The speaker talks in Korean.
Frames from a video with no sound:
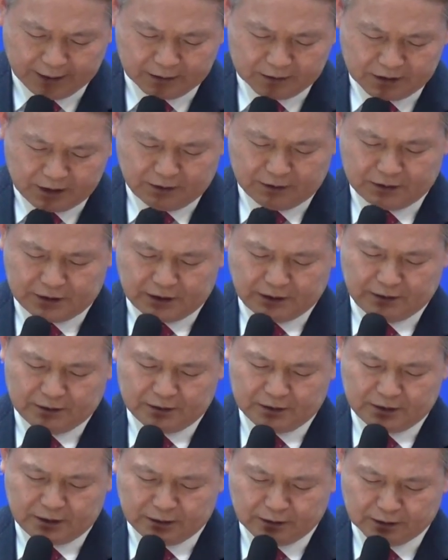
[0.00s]
7절
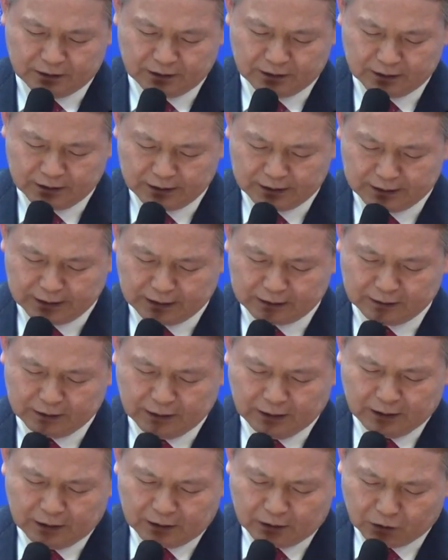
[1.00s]
시작
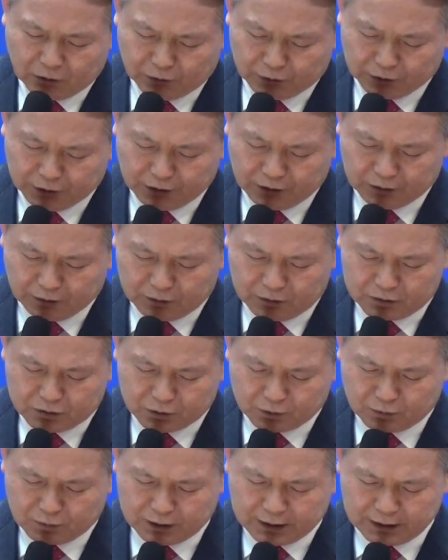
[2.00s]
너희
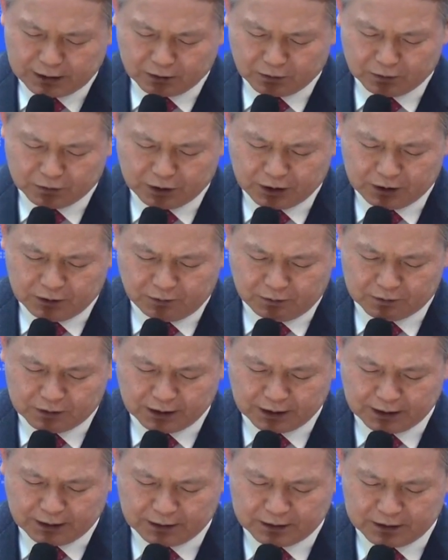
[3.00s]
열조와 너희
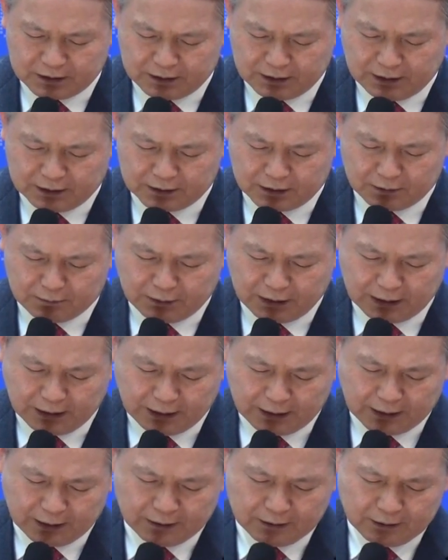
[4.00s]
형제같이 하지
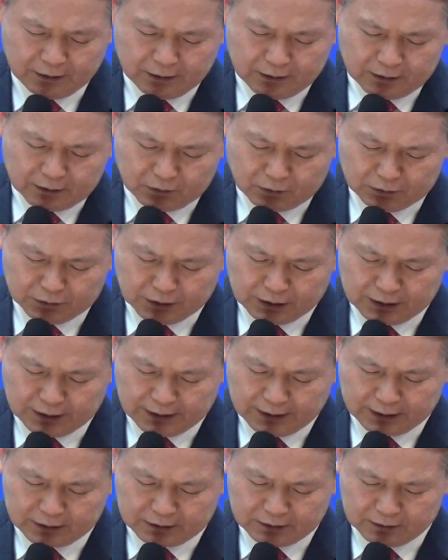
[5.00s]
마라
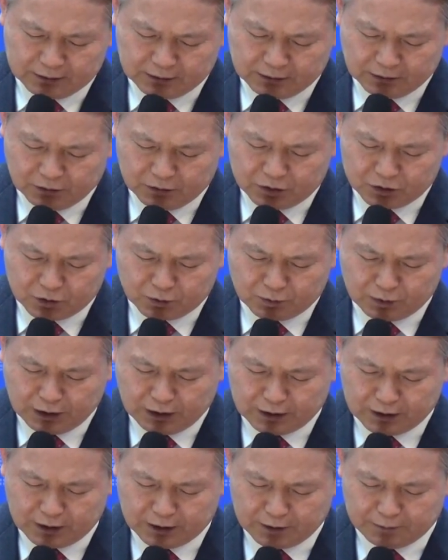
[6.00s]
너희가 그 열조의
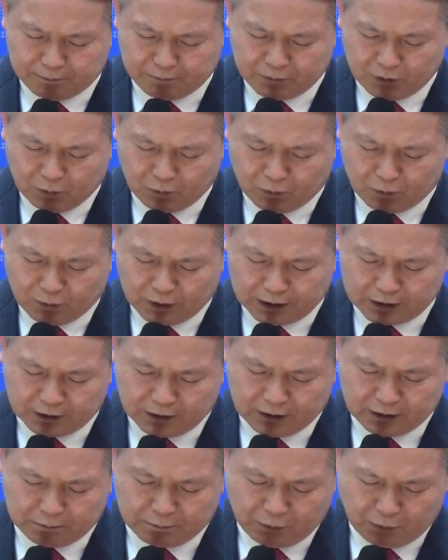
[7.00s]
하나님
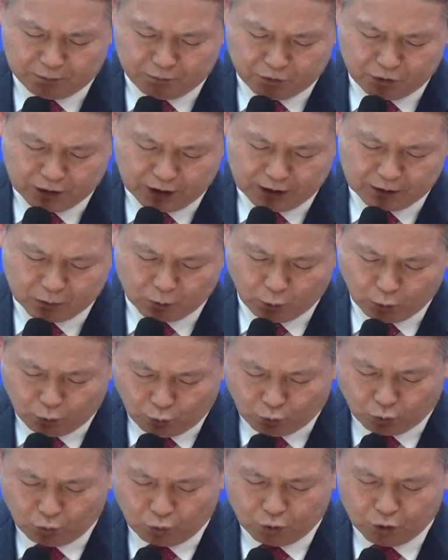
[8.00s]
여호와께 범죄한
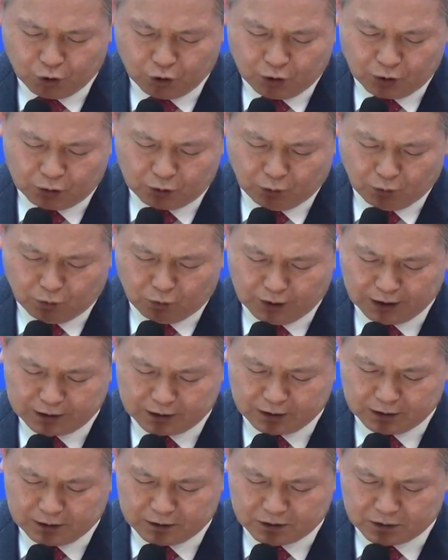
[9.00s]
고로
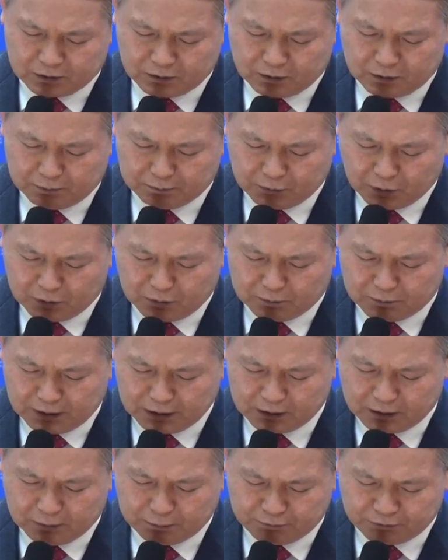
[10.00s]
여호와께서
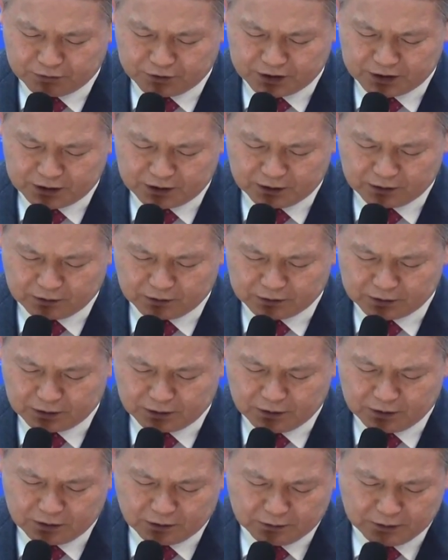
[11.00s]
멸망에 붙이신
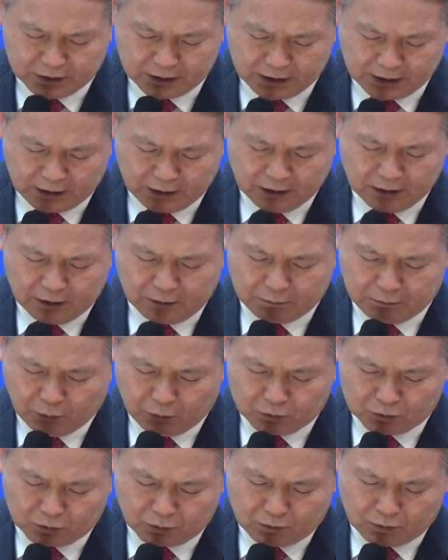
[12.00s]
것을 너희가
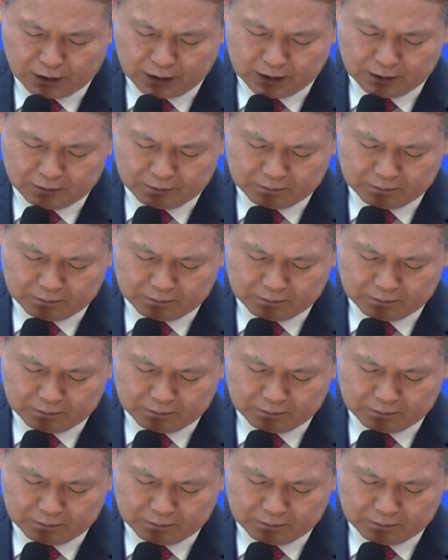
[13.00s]
목도한